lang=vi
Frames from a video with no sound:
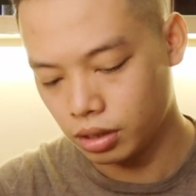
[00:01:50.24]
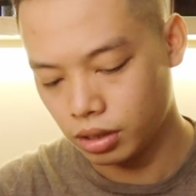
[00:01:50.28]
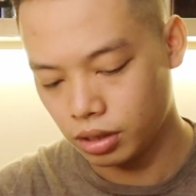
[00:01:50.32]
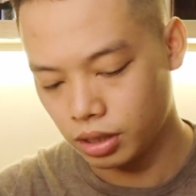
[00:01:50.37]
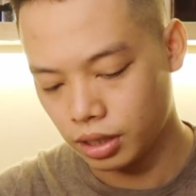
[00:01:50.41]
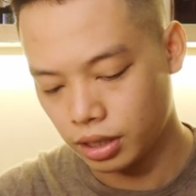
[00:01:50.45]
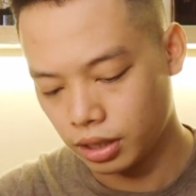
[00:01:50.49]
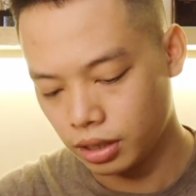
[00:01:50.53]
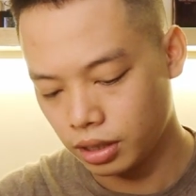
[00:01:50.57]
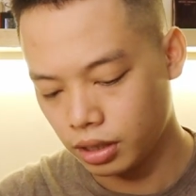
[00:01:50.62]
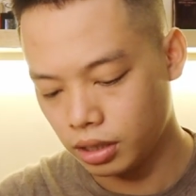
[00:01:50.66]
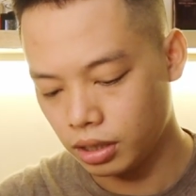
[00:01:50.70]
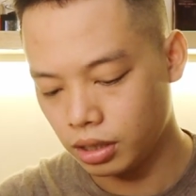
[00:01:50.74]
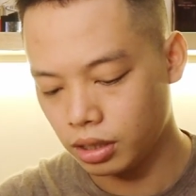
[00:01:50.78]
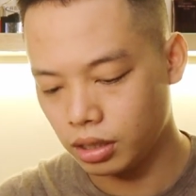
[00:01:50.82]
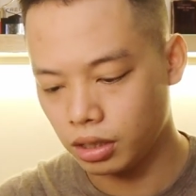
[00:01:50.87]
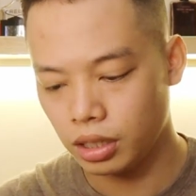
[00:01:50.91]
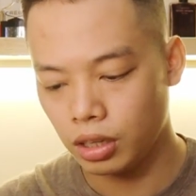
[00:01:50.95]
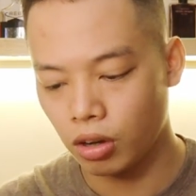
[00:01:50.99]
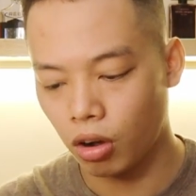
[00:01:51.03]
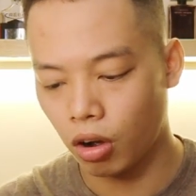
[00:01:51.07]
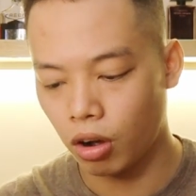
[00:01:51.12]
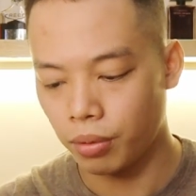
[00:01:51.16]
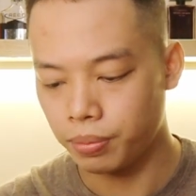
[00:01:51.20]
thực ra
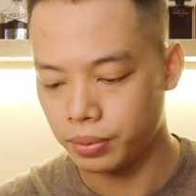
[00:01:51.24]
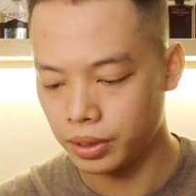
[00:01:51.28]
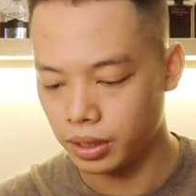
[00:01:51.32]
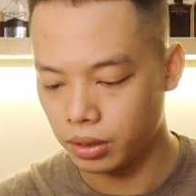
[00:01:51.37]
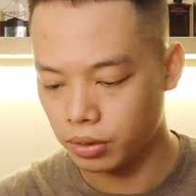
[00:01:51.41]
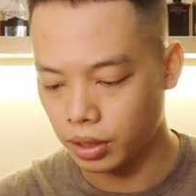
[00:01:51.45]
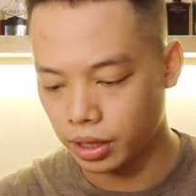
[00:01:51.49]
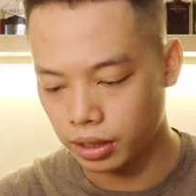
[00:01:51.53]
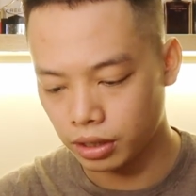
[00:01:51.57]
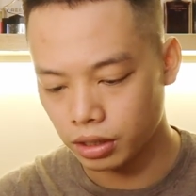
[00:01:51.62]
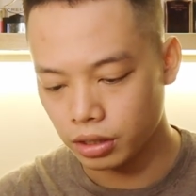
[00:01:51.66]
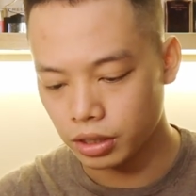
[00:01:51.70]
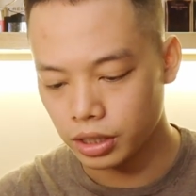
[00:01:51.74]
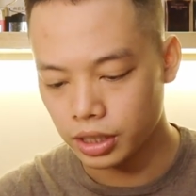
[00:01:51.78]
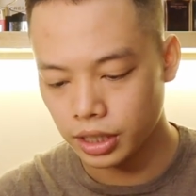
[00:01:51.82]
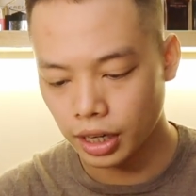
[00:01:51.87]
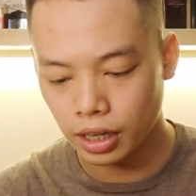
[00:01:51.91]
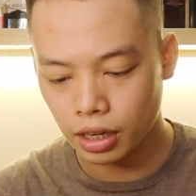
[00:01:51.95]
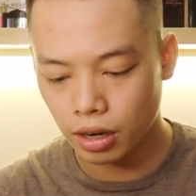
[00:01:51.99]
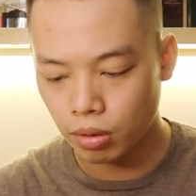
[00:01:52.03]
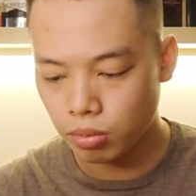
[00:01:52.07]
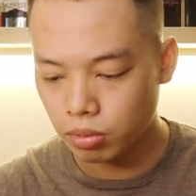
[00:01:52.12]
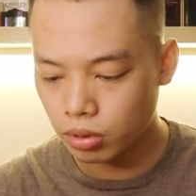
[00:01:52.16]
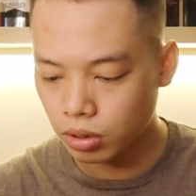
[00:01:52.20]
thì đi ọp thì toàn gửi
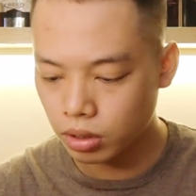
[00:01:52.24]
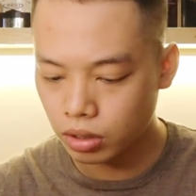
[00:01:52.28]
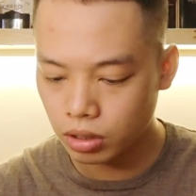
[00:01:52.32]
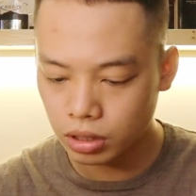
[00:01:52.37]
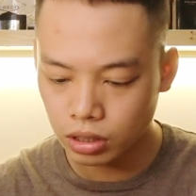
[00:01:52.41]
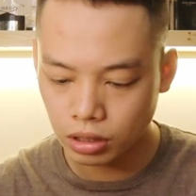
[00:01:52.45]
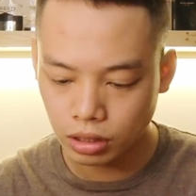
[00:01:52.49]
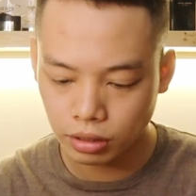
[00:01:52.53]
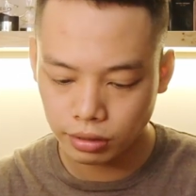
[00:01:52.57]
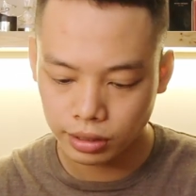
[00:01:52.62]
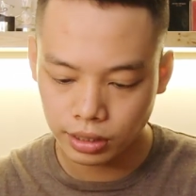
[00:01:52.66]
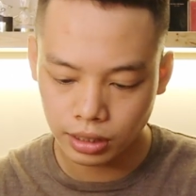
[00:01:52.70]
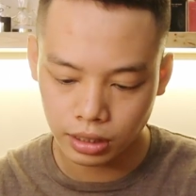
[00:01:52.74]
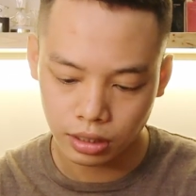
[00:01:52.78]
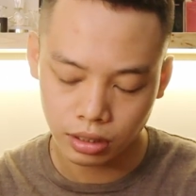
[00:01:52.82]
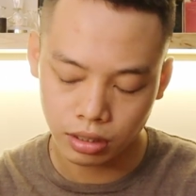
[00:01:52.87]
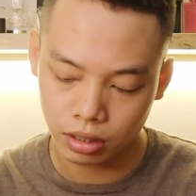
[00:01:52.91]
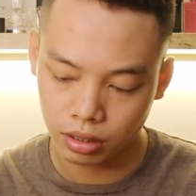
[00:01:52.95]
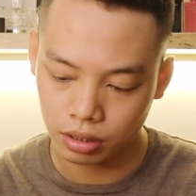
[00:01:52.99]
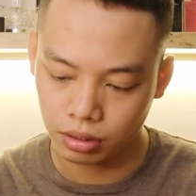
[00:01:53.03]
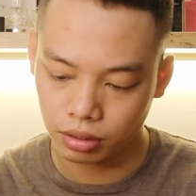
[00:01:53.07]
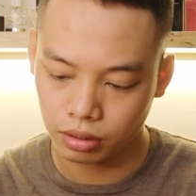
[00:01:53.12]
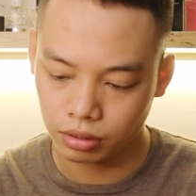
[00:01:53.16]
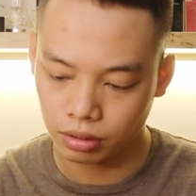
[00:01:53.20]
chai không thôi chưa bao giờ
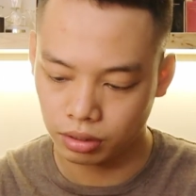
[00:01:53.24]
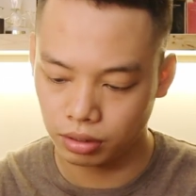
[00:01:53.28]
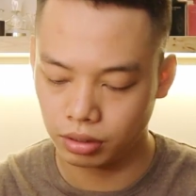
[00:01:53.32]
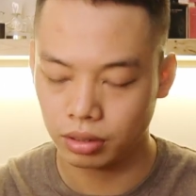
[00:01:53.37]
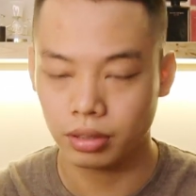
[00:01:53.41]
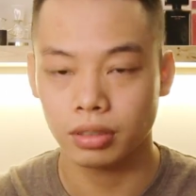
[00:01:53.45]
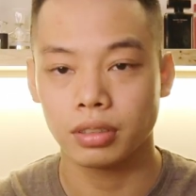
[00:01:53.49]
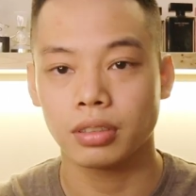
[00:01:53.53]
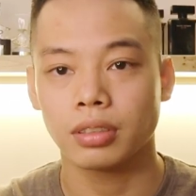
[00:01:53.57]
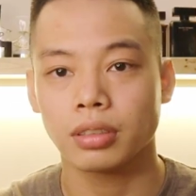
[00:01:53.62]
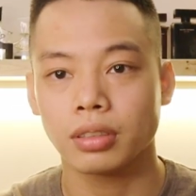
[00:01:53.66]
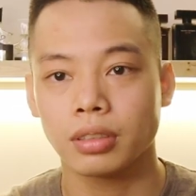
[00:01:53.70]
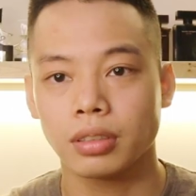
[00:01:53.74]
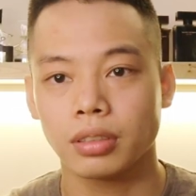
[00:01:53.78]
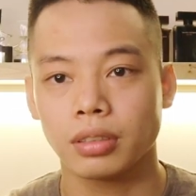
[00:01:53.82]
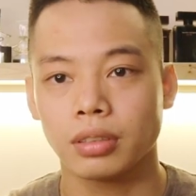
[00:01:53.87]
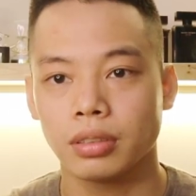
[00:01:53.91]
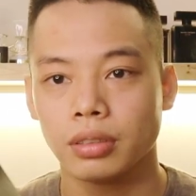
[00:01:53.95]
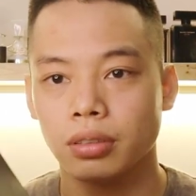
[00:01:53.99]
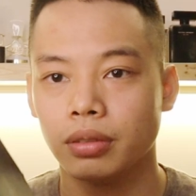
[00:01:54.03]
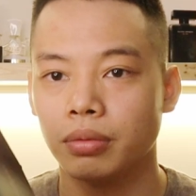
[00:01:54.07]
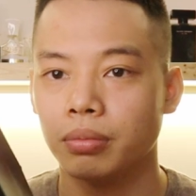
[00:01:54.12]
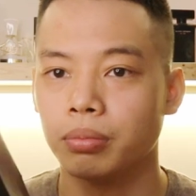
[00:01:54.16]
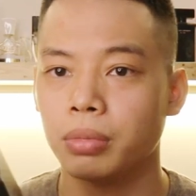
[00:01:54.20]
được
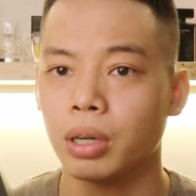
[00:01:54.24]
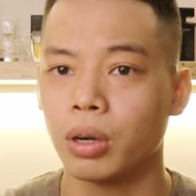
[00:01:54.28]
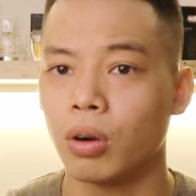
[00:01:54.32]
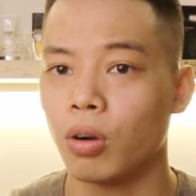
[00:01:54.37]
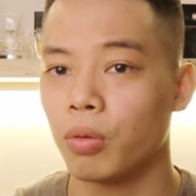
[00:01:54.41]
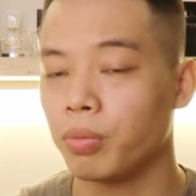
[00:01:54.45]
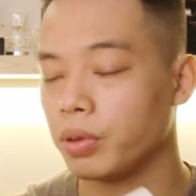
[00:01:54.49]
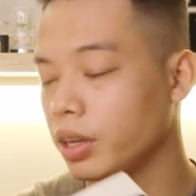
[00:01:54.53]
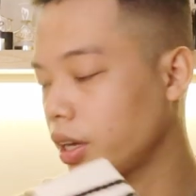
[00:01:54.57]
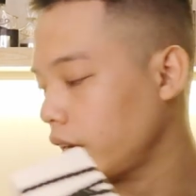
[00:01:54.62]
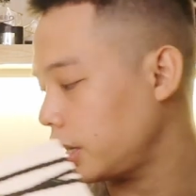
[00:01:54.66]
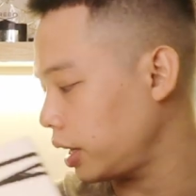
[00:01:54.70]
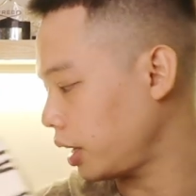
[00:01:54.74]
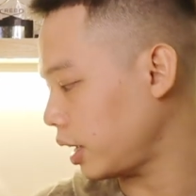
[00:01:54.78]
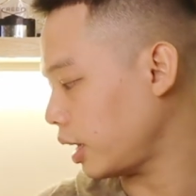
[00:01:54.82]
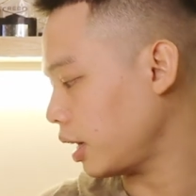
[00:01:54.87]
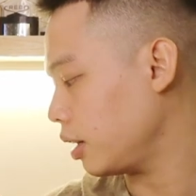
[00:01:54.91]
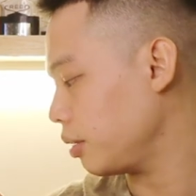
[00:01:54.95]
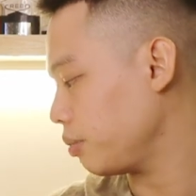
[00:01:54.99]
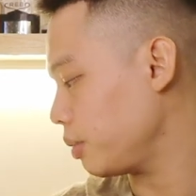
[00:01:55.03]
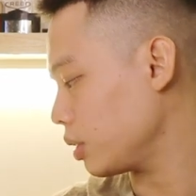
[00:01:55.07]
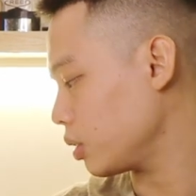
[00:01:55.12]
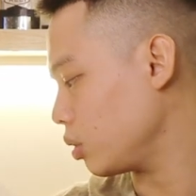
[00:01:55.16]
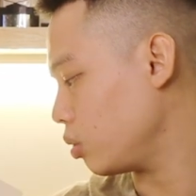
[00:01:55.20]
mở hộp như này à
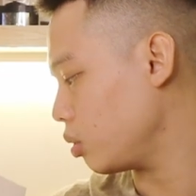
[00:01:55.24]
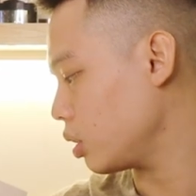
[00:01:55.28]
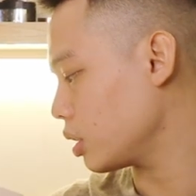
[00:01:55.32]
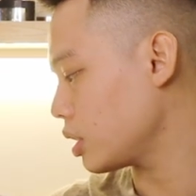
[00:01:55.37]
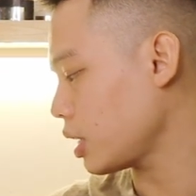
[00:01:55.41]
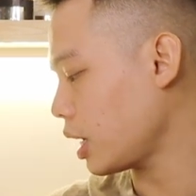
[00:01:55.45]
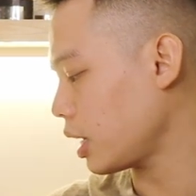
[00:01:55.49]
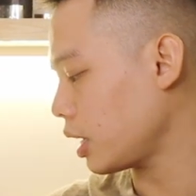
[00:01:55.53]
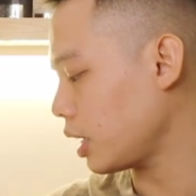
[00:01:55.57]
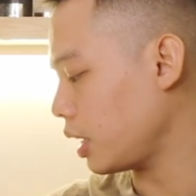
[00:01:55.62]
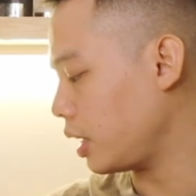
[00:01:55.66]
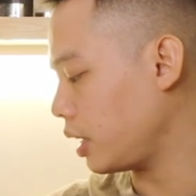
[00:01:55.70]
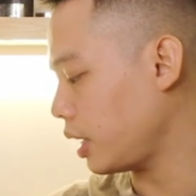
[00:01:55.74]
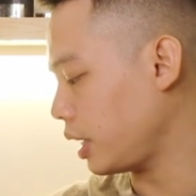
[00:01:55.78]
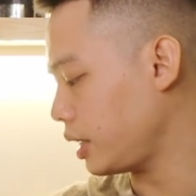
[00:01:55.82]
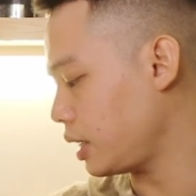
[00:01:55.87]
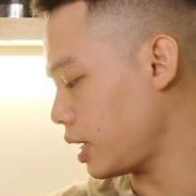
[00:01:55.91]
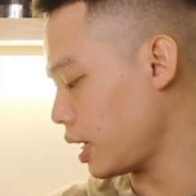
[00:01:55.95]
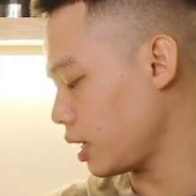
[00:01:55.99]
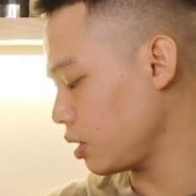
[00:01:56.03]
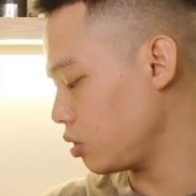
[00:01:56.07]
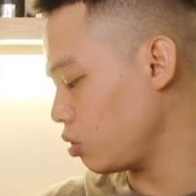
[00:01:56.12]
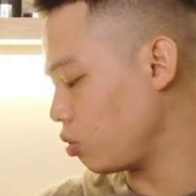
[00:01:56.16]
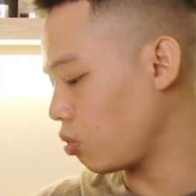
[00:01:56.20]
mặc dù chai này
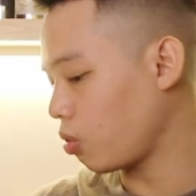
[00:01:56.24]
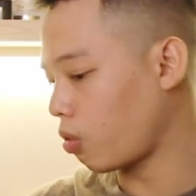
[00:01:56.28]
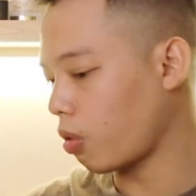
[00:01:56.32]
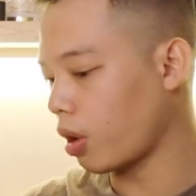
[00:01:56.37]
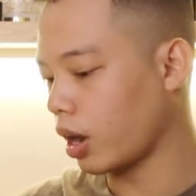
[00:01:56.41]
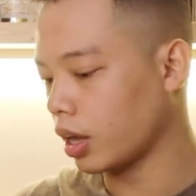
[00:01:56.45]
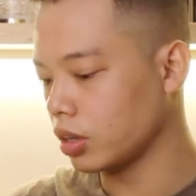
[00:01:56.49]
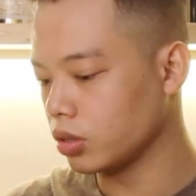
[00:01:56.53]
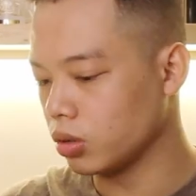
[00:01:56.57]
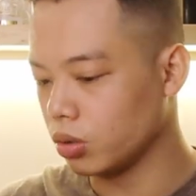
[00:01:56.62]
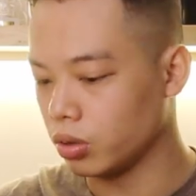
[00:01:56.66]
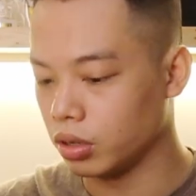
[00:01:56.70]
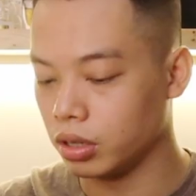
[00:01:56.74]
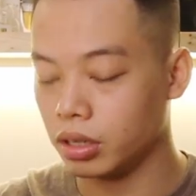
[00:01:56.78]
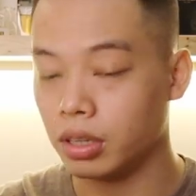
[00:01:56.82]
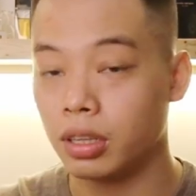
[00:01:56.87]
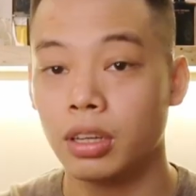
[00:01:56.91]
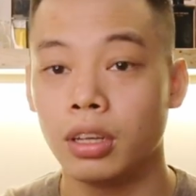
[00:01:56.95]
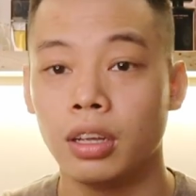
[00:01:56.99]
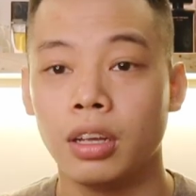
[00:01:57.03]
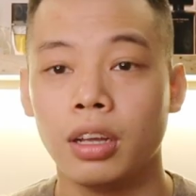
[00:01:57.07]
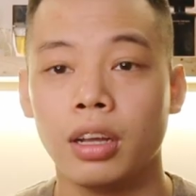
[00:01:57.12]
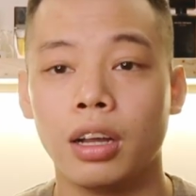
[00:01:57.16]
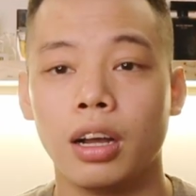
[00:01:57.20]
anh đã dùng qua rồi
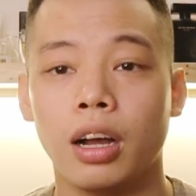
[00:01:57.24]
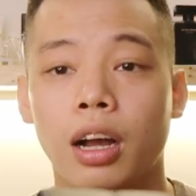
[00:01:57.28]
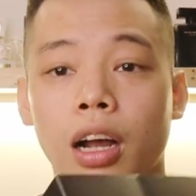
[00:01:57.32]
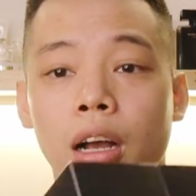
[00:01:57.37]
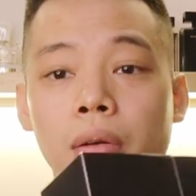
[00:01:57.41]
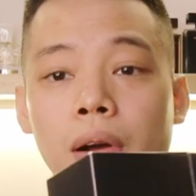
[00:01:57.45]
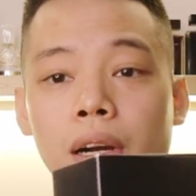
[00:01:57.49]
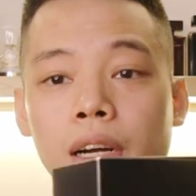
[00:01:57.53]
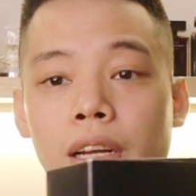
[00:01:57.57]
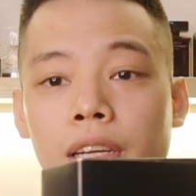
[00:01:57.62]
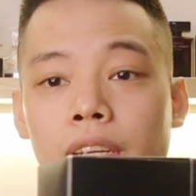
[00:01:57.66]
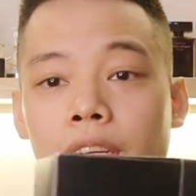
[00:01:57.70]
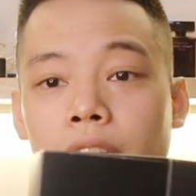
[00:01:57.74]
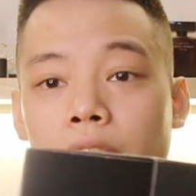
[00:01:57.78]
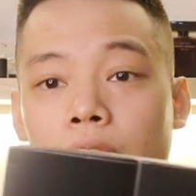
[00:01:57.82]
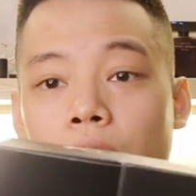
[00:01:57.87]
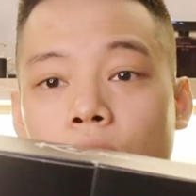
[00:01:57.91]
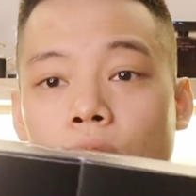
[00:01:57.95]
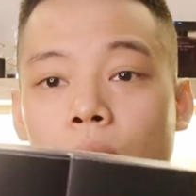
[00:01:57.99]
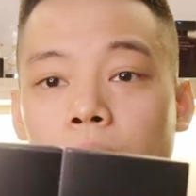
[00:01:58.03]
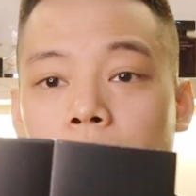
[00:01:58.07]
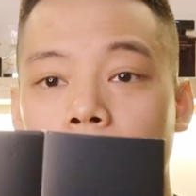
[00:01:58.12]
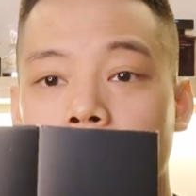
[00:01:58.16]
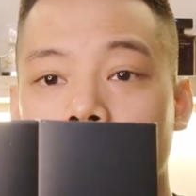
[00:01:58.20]
đây à, các bạn để nhìn cái
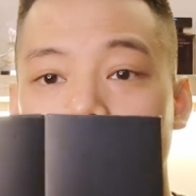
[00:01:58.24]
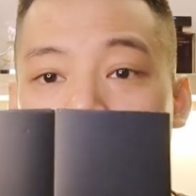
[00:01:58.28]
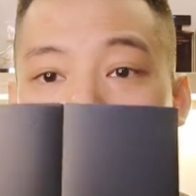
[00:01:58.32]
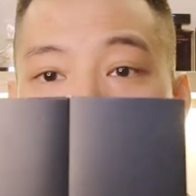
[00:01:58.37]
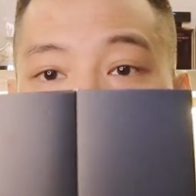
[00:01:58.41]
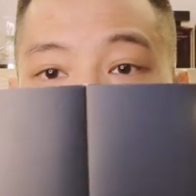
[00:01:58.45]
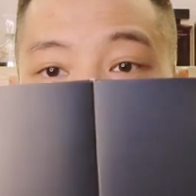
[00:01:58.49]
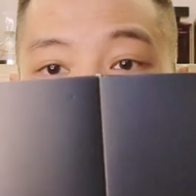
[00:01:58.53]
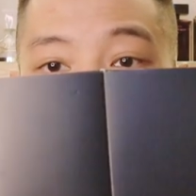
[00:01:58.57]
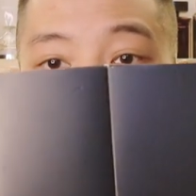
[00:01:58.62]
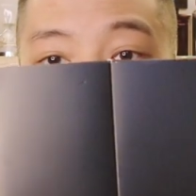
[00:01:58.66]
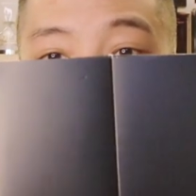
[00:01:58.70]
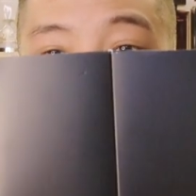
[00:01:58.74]
hộp nó có